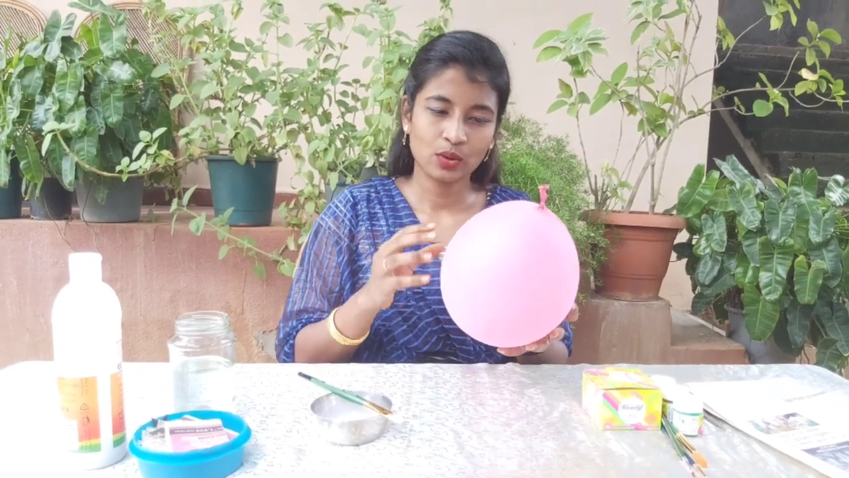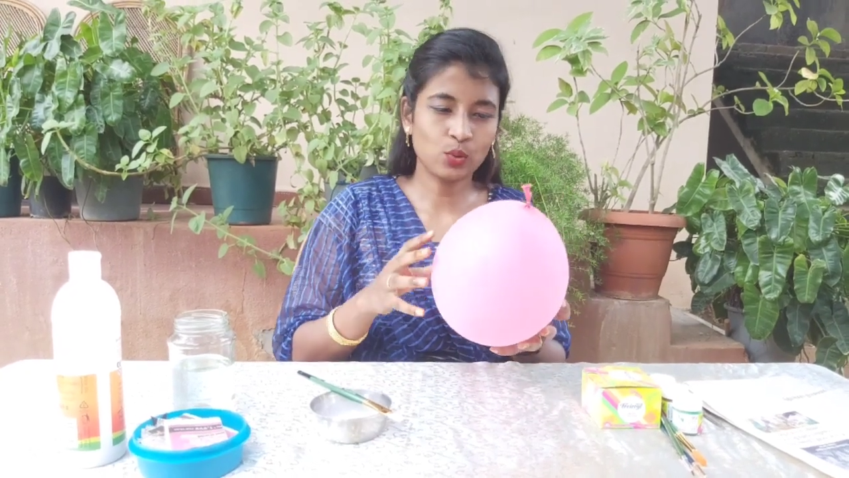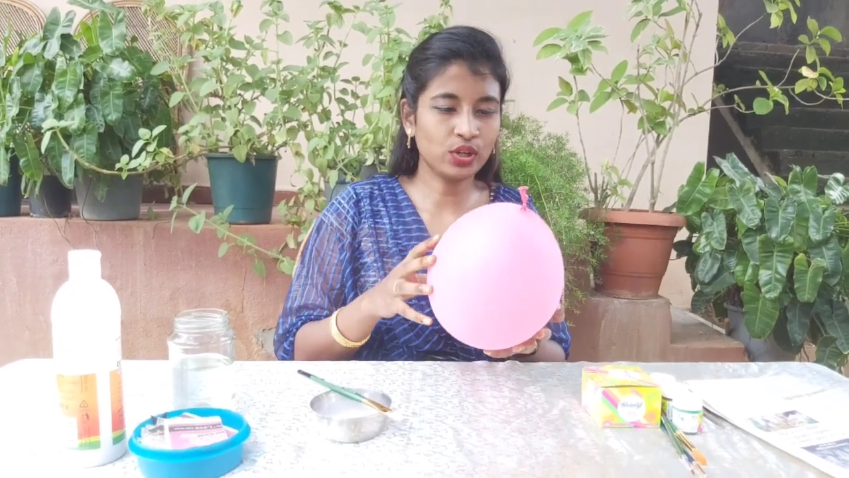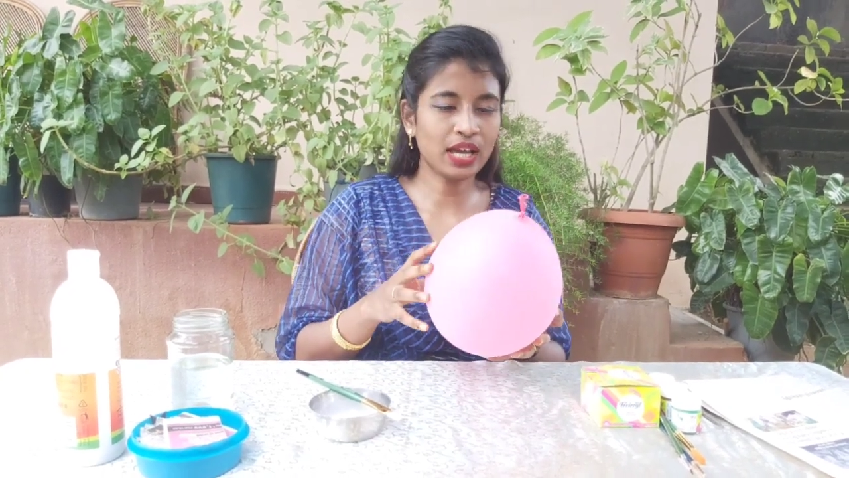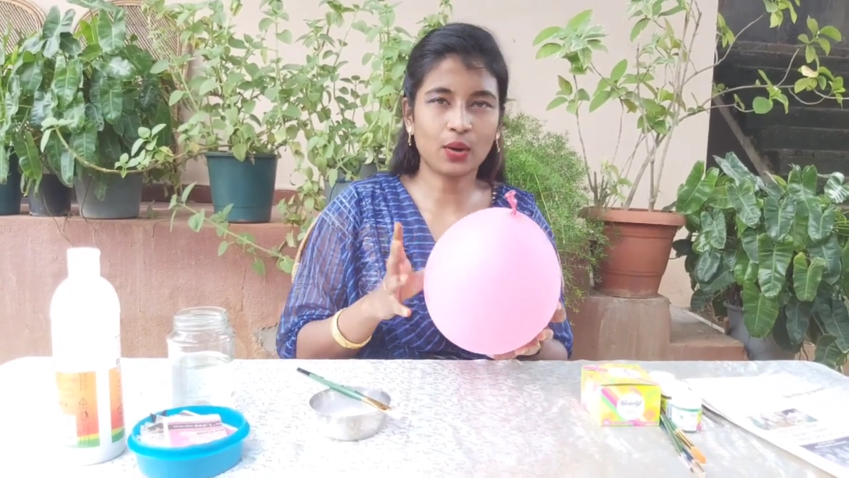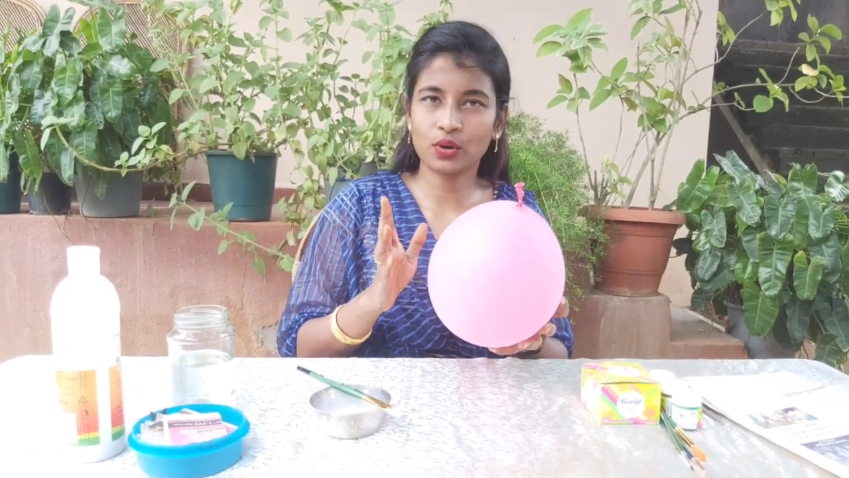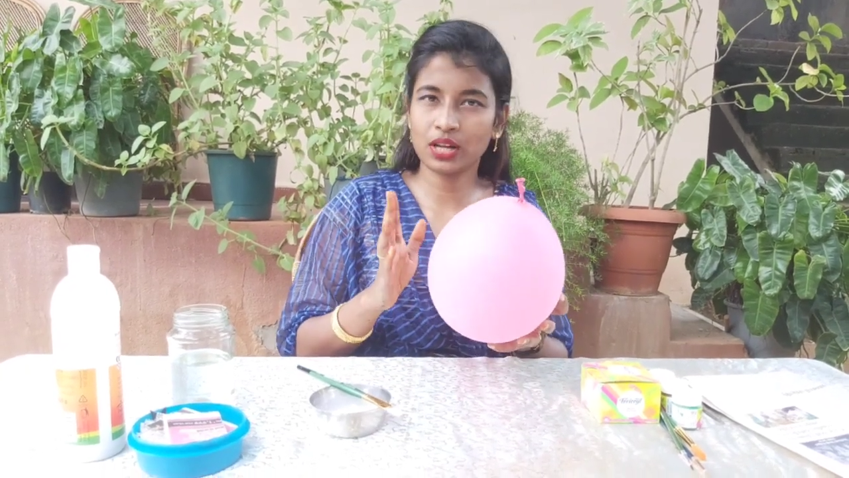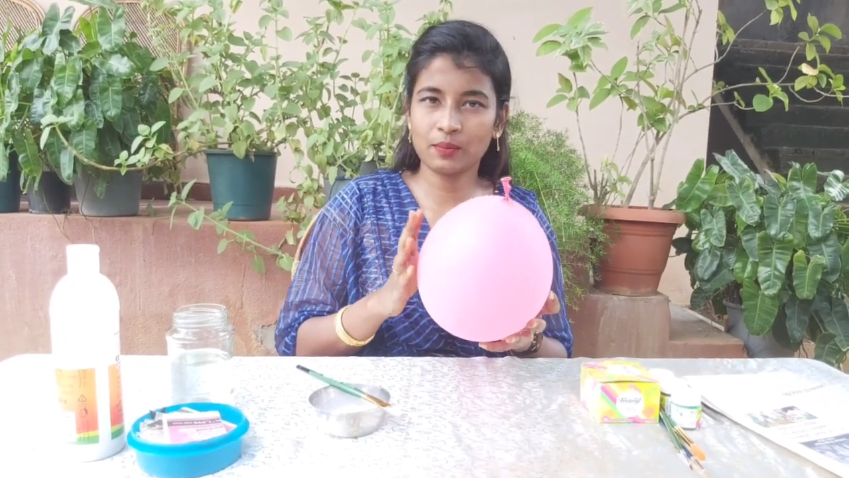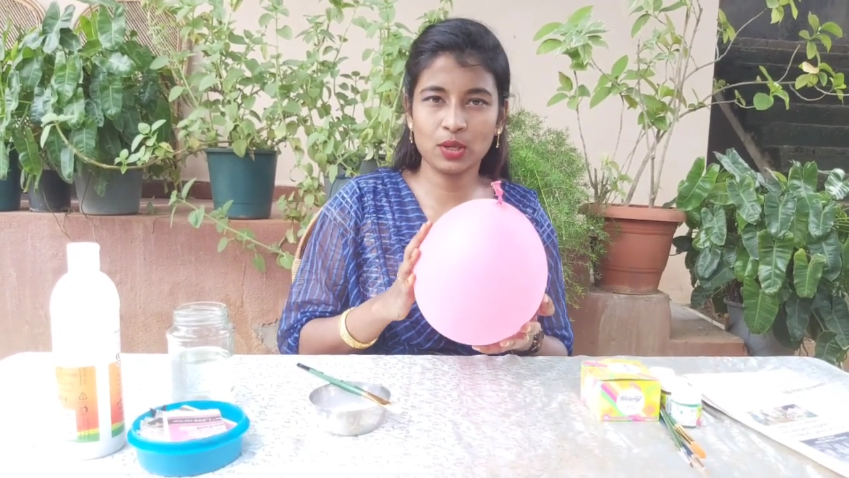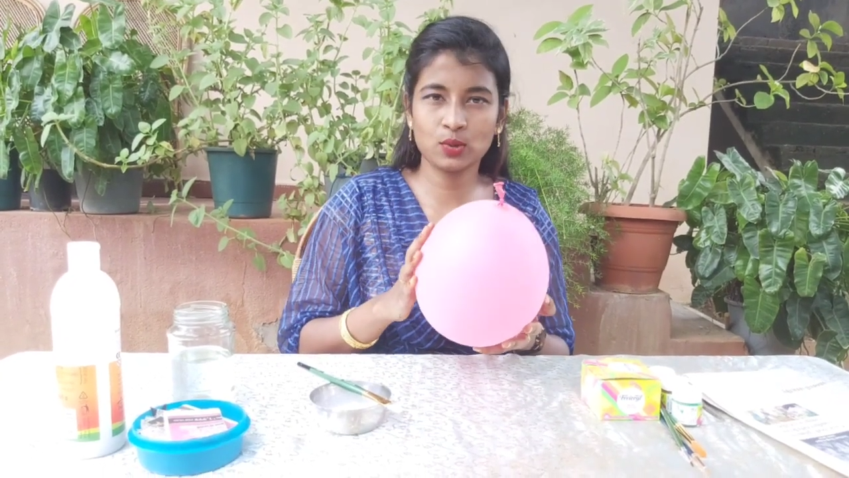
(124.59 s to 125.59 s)
குட்டியாக கூட
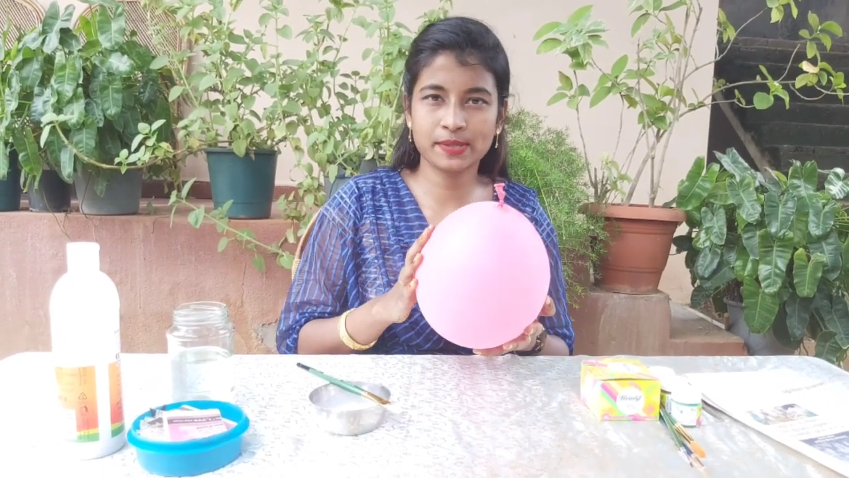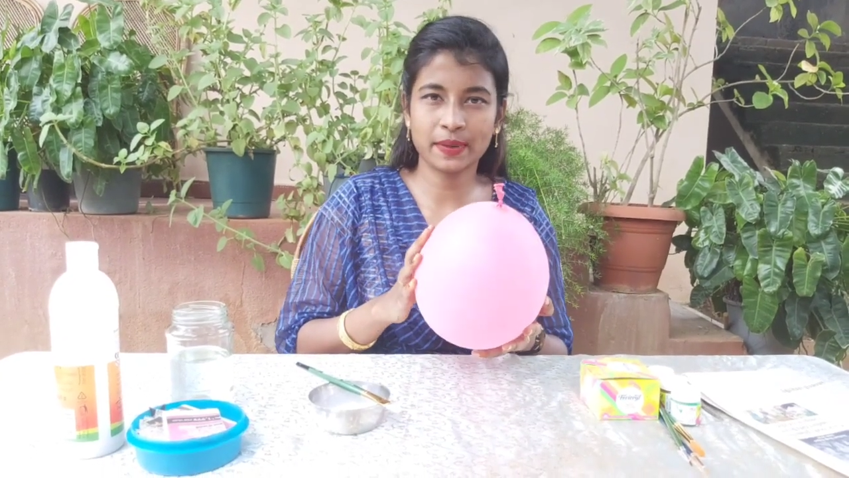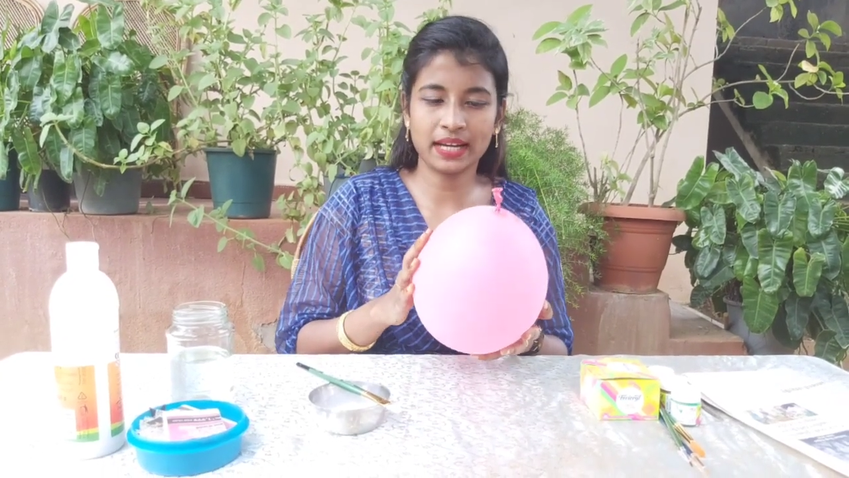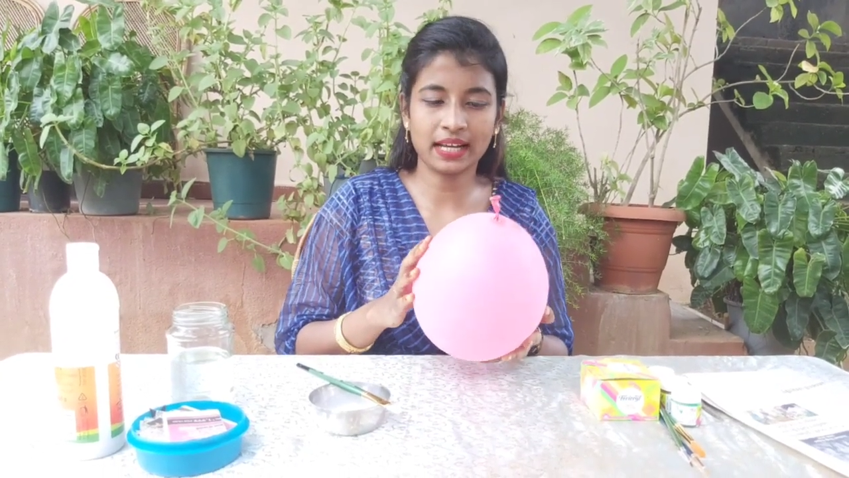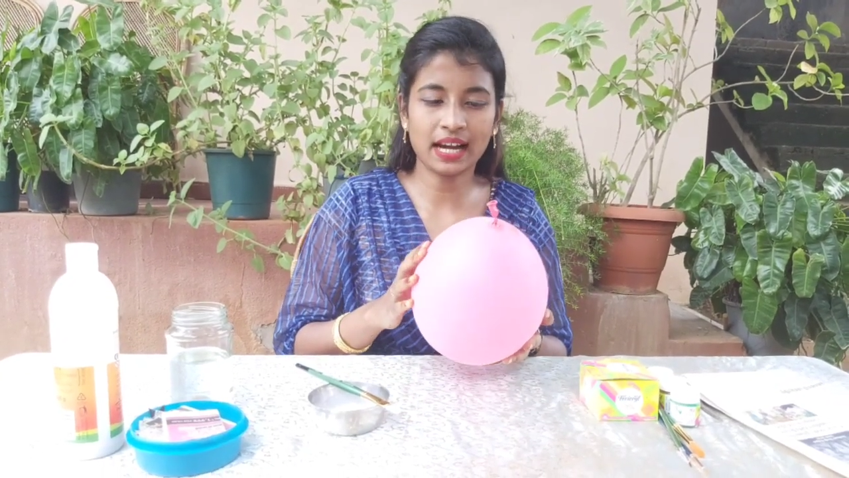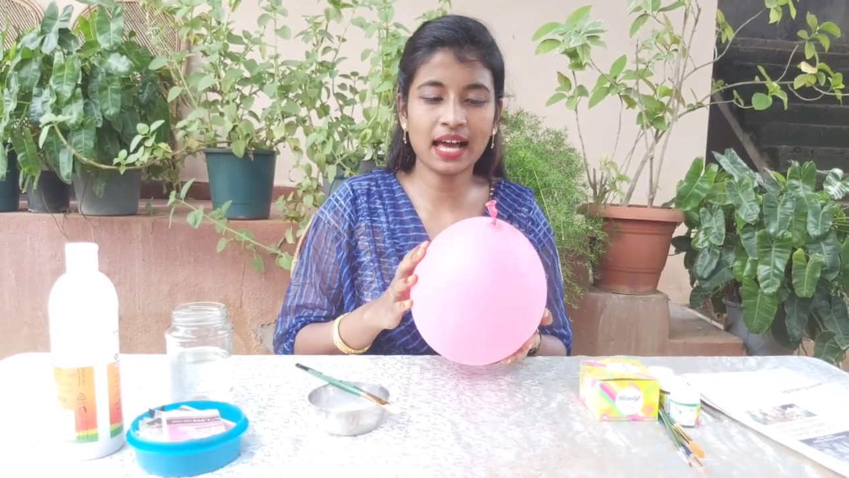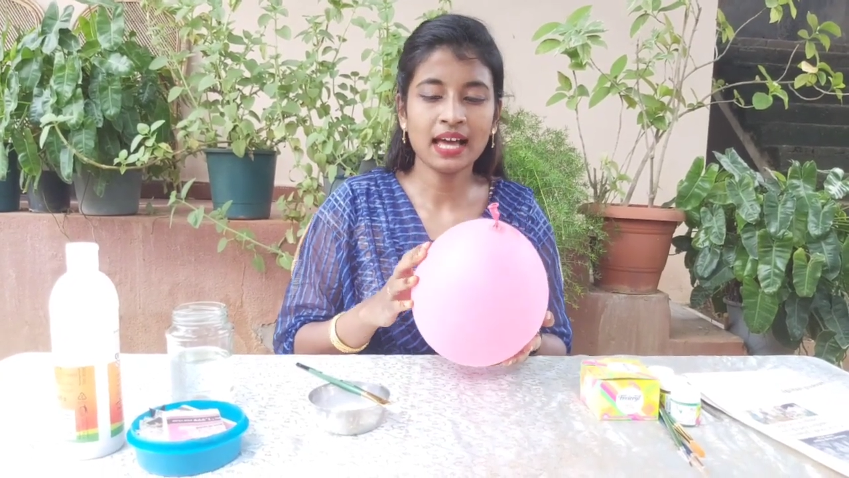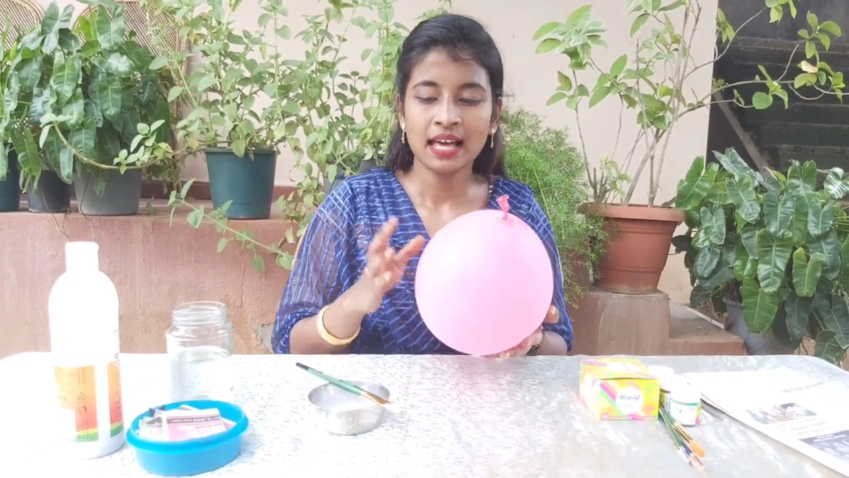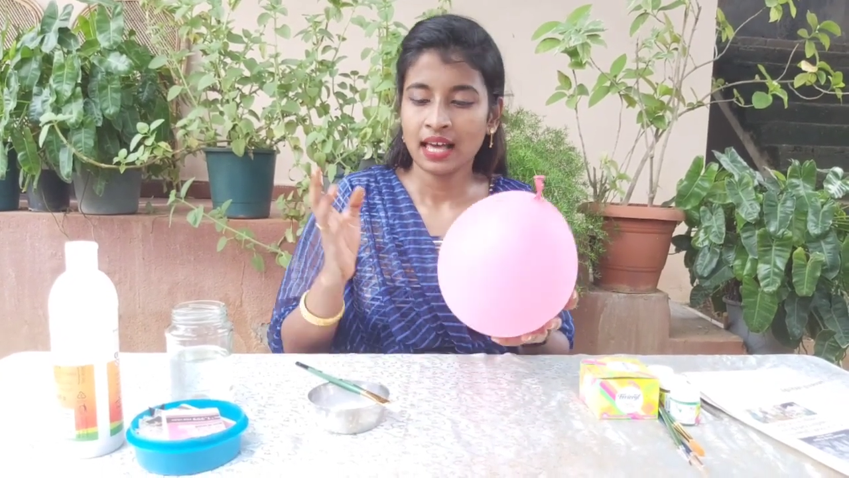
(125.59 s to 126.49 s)
நம்ம யூஸ் பண்ணிக்கலாம்